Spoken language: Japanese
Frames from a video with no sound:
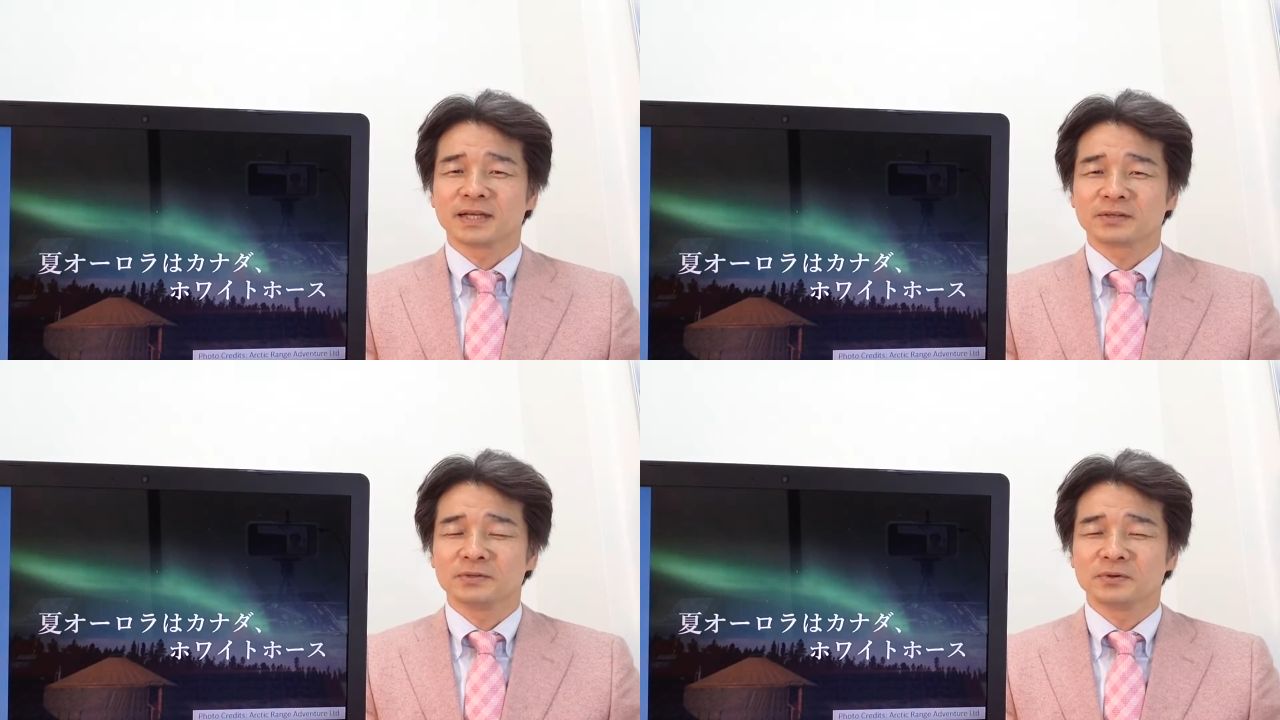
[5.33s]

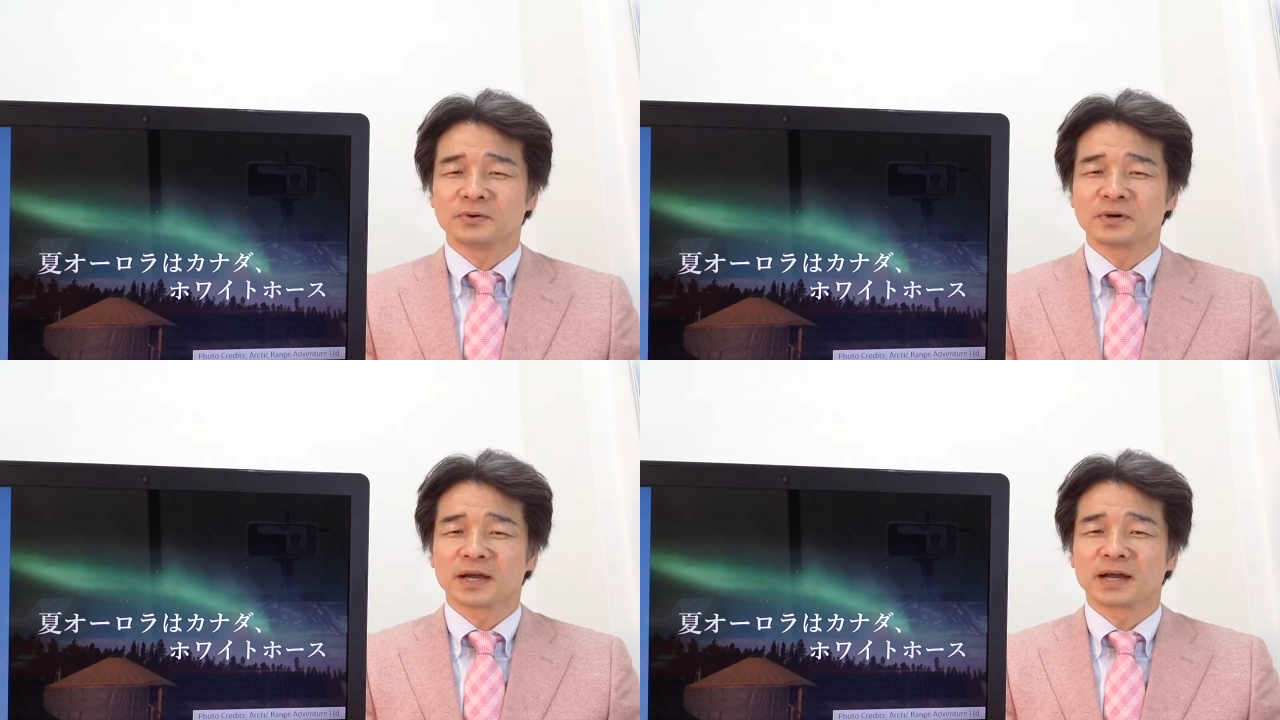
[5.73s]
田空
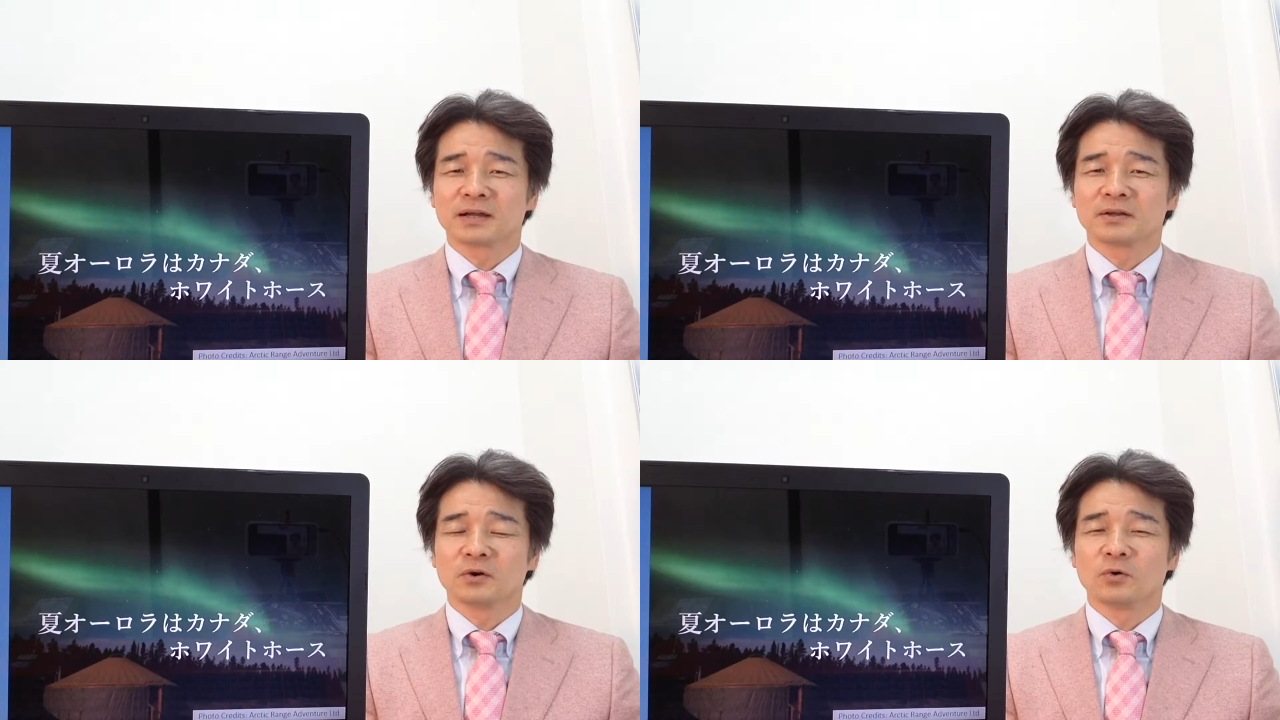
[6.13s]
港か
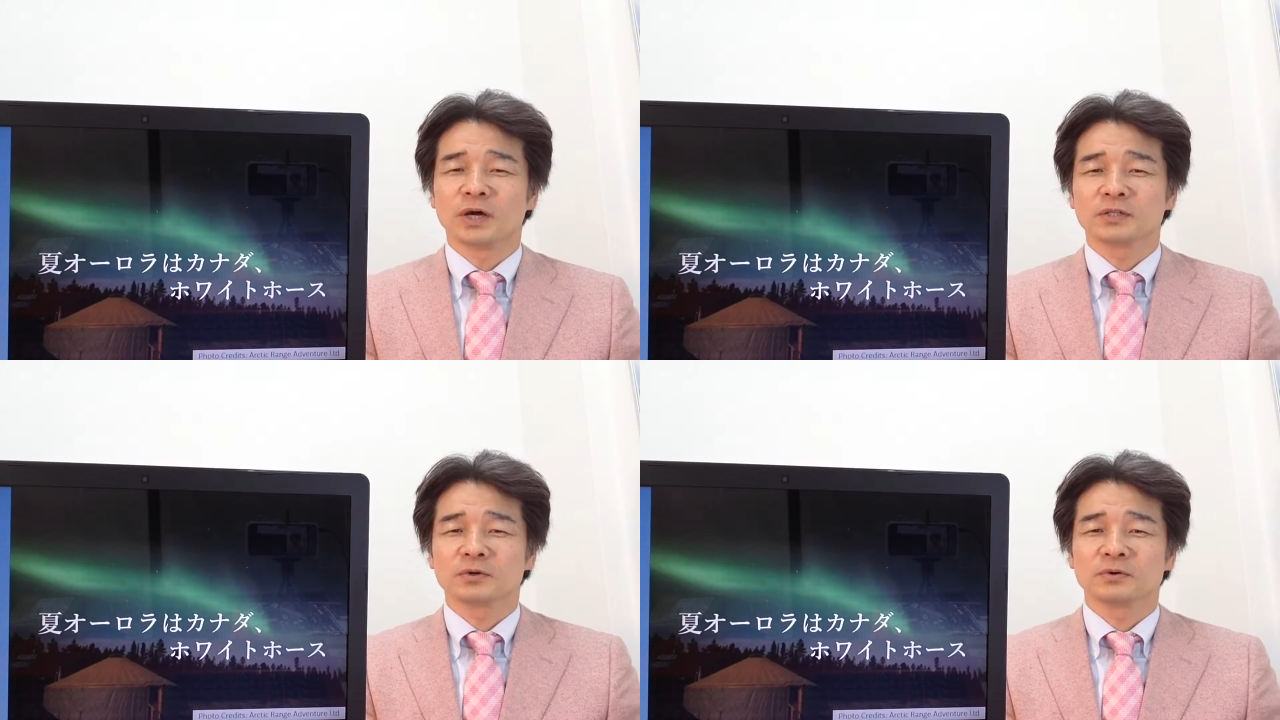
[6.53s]
ら
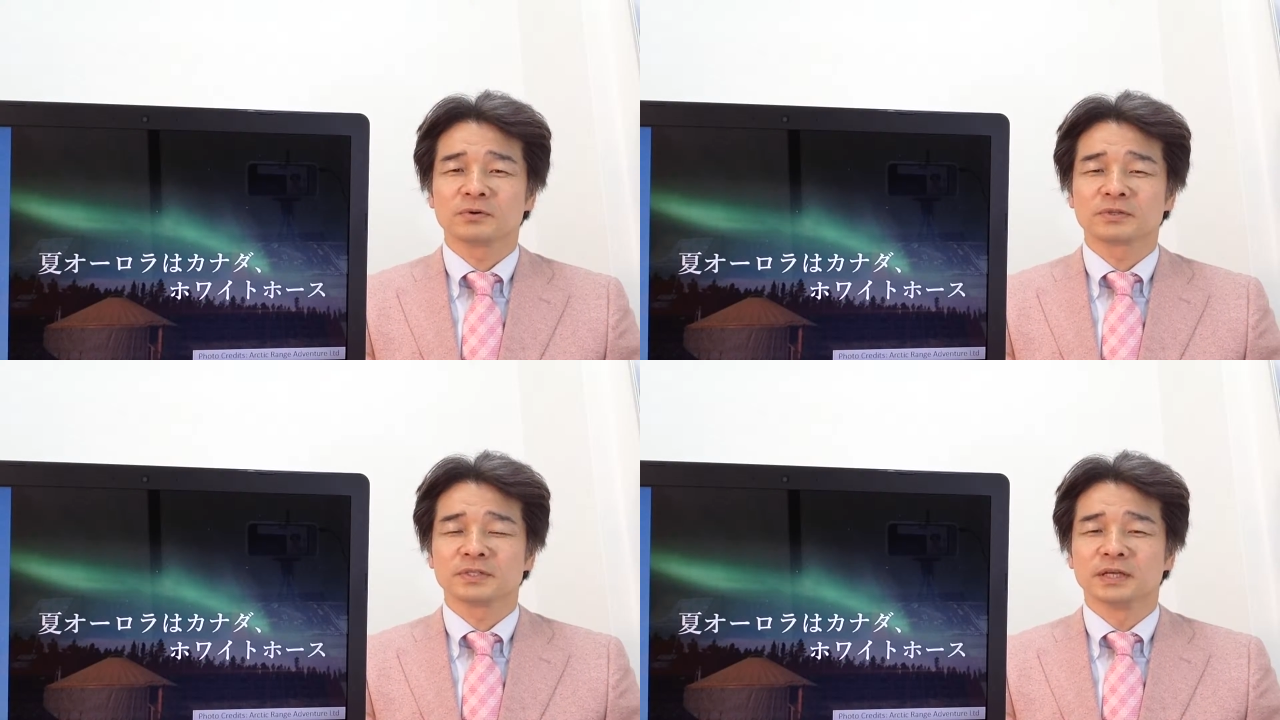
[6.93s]

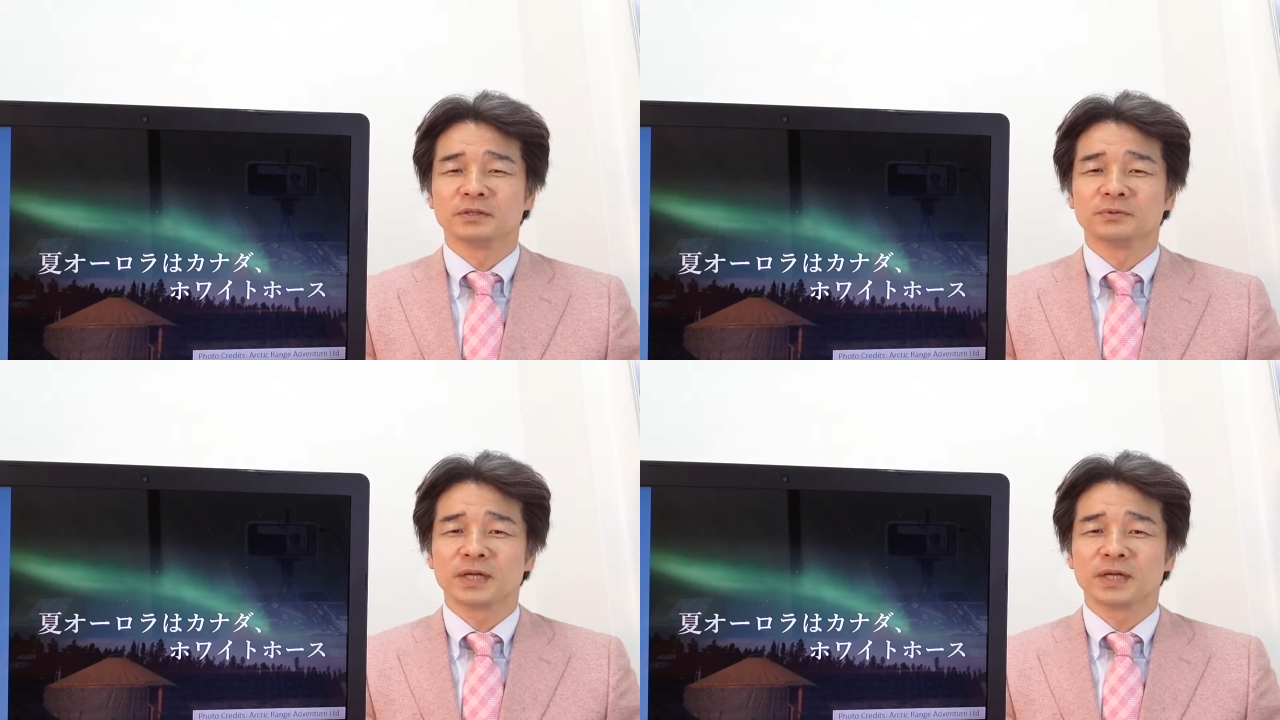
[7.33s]
ホワイトホースへの